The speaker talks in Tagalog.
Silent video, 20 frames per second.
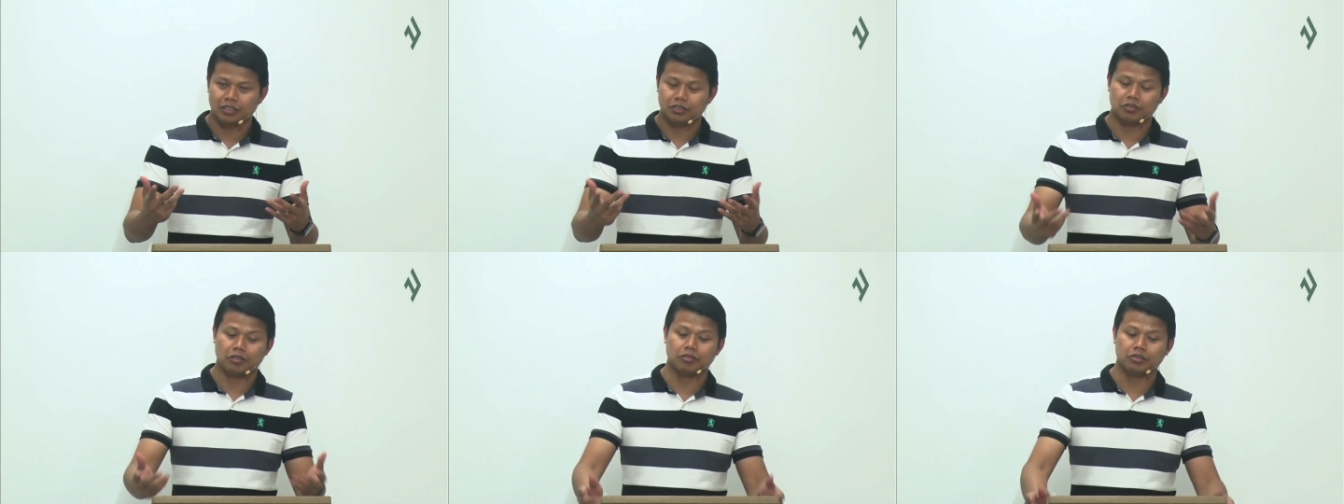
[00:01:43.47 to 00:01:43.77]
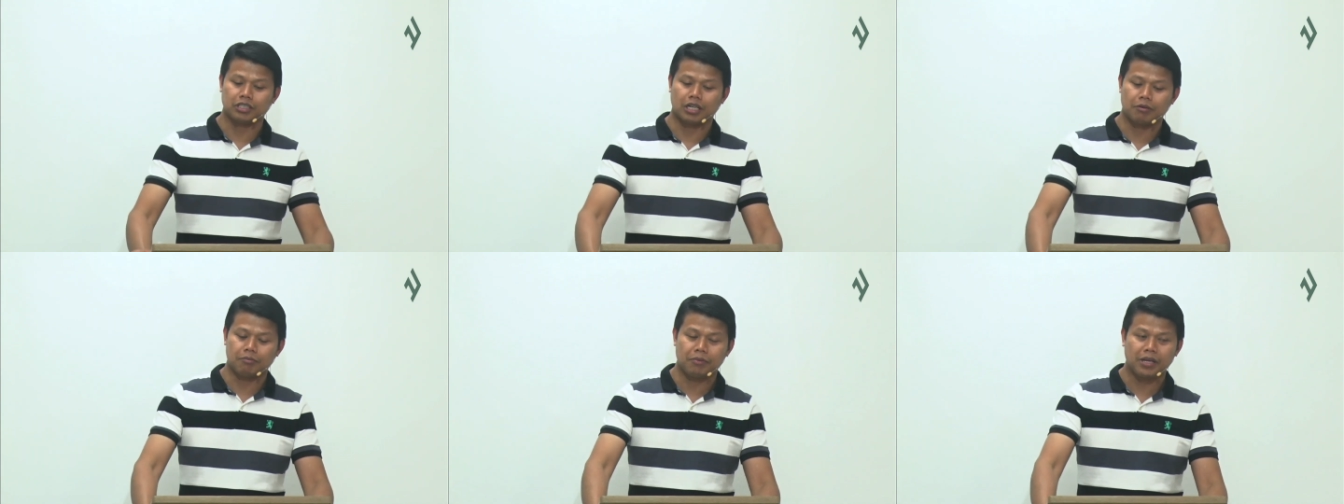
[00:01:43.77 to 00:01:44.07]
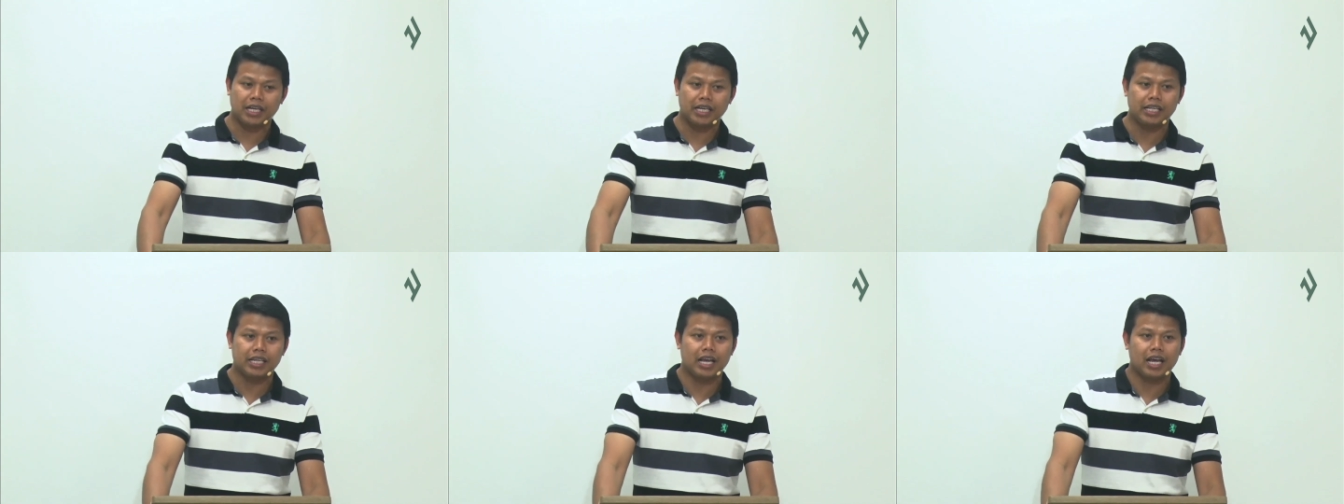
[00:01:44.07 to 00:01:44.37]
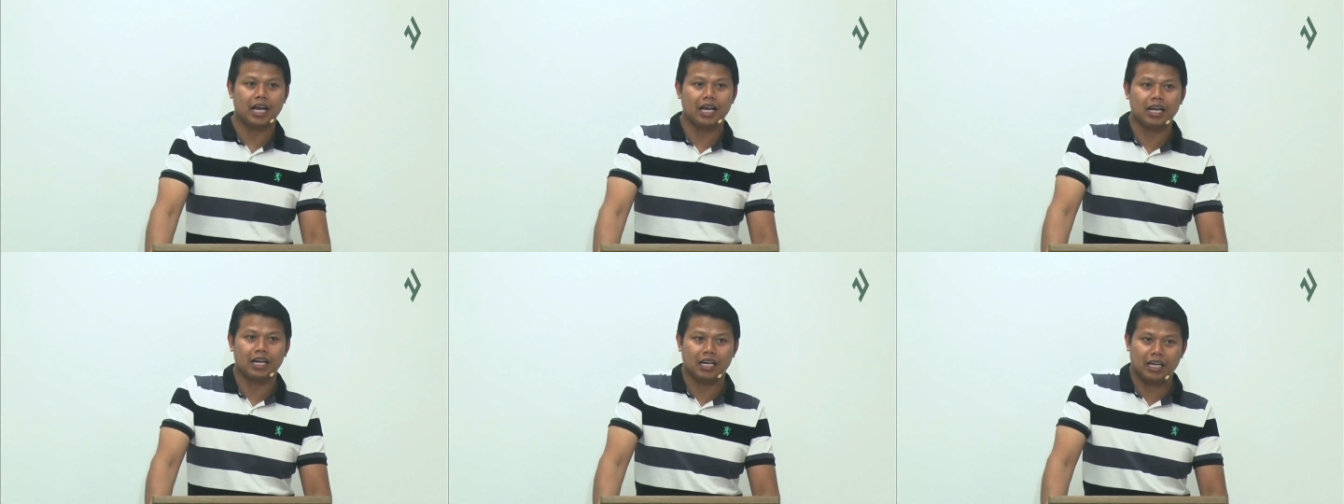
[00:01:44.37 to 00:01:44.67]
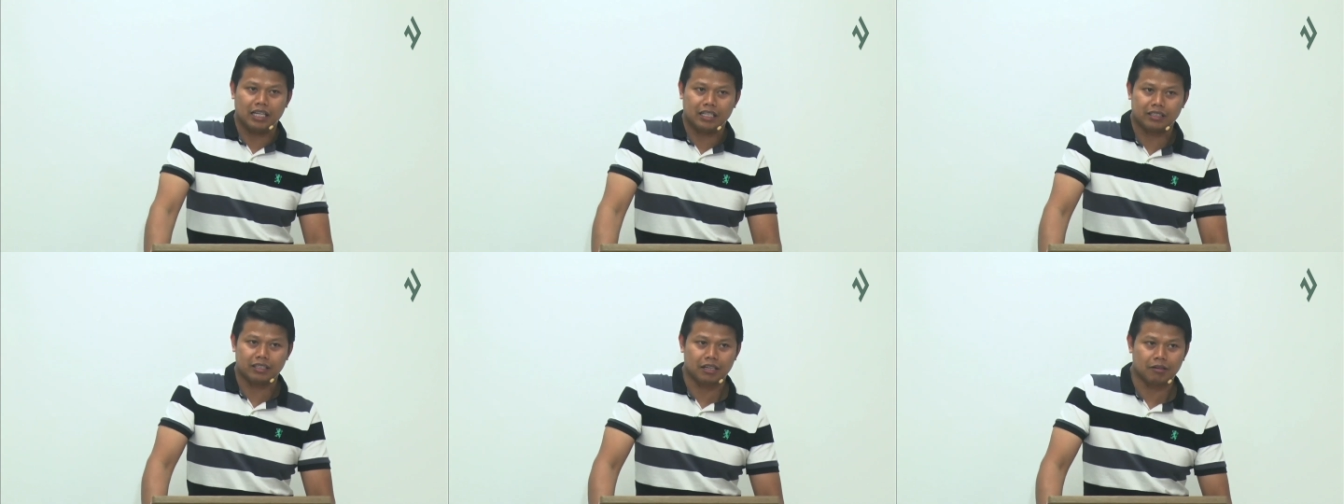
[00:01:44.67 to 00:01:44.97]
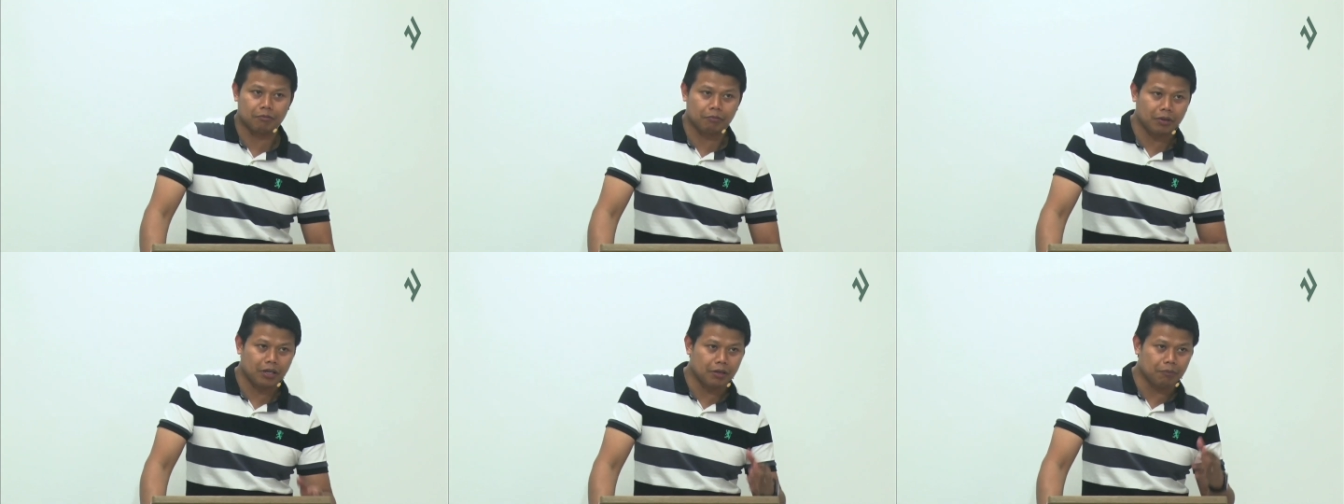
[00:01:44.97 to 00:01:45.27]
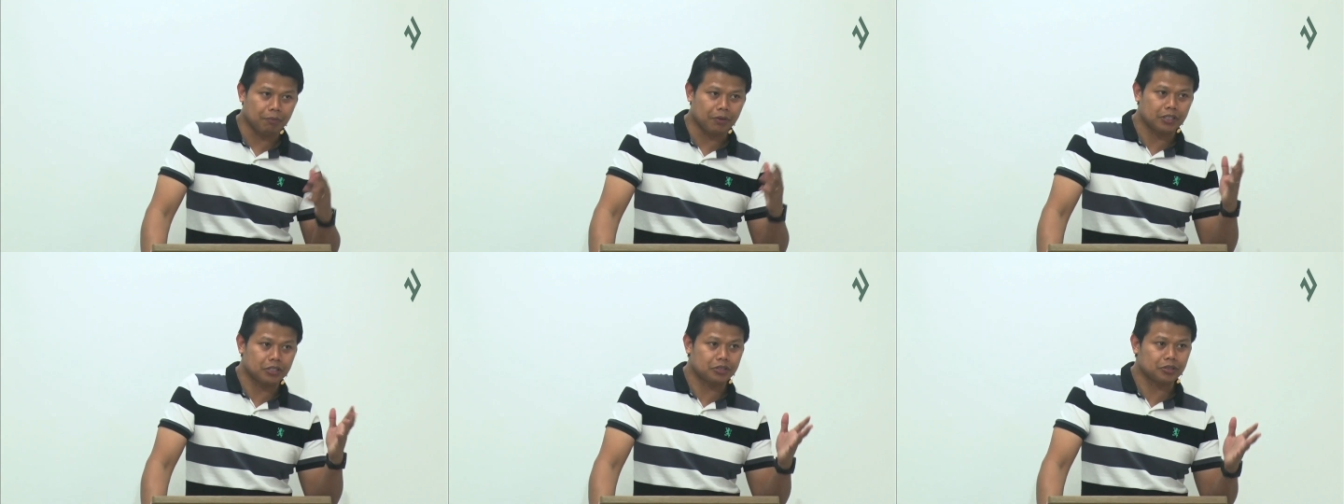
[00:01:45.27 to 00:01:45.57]
social media at ng
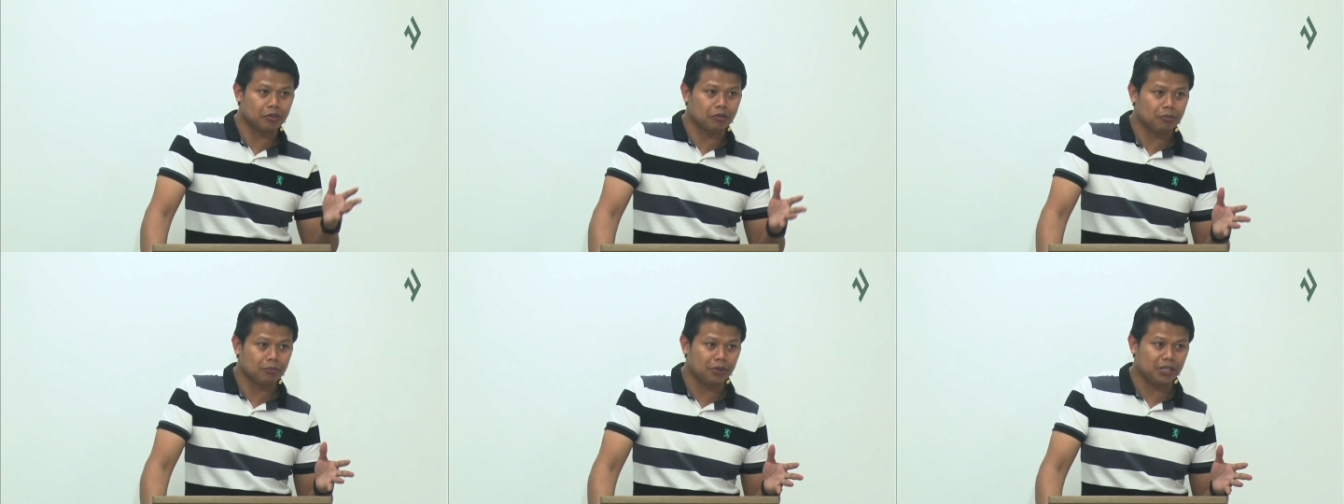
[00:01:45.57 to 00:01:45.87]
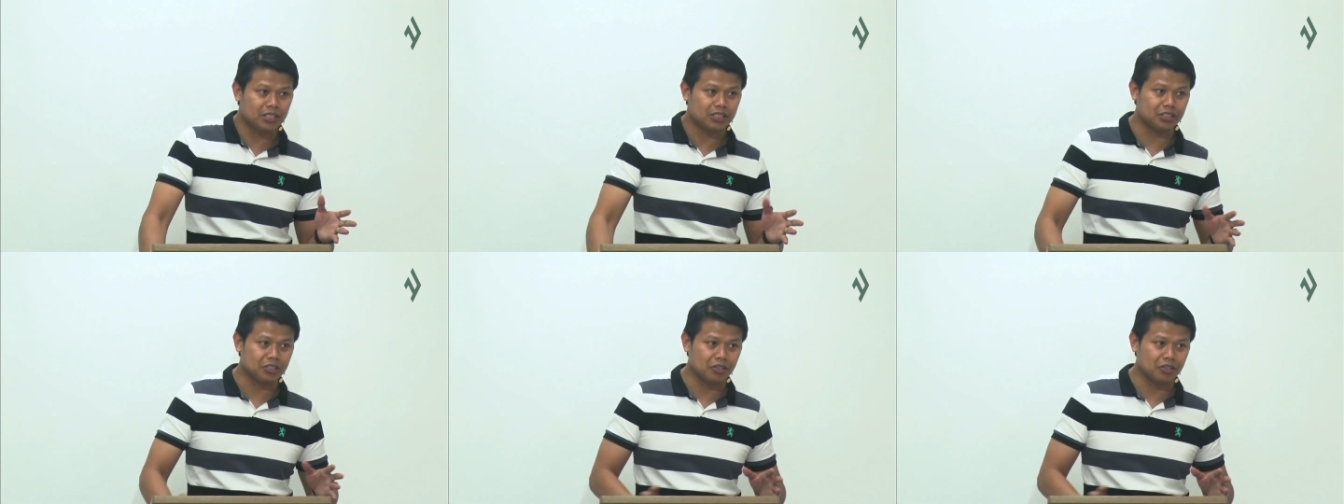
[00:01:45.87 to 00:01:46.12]
Philippine showbiz,